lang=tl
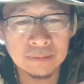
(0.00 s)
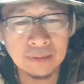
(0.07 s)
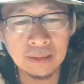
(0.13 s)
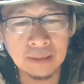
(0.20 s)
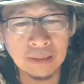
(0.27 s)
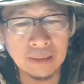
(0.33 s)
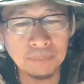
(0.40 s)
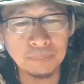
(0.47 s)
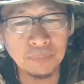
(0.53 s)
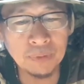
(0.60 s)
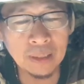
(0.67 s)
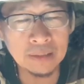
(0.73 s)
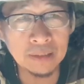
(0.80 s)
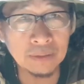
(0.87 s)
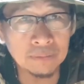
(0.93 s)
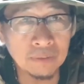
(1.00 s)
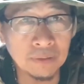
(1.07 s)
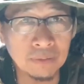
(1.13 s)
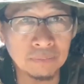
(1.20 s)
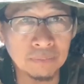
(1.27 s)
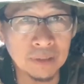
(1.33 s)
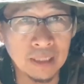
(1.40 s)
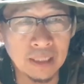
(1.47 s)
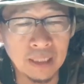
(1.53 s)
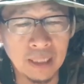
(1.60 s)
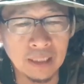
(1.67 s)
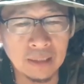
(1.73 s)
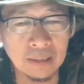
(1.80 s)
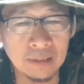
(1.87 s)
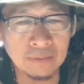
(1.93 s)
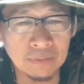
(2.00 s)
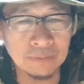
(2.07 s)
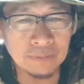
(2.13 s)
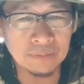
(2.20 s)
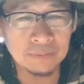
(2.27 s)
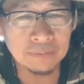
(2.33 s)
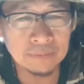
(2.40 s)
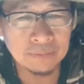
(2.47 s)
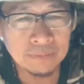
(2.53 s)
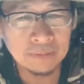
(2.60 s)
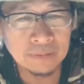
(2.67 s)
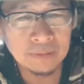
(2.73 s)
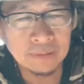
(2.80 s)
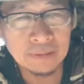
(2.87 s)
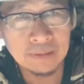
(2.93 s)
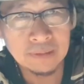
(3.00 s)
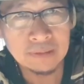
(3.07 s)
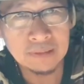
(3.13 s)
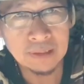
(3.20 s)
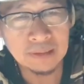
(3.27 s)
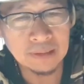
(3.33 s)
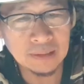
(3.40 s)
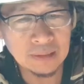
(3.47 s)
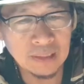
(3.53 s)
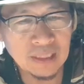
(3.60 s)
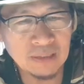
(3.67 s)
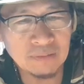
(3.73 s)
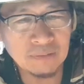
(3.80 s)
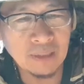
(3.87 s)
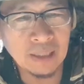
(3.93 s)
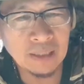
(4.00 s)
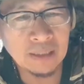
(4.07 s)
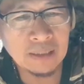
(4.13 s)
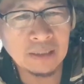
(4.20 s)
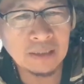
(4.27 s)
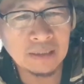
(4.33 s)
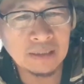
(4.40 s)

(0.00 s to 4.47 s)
titignan po natin kung anong mangyayari dito sisindihan ko lang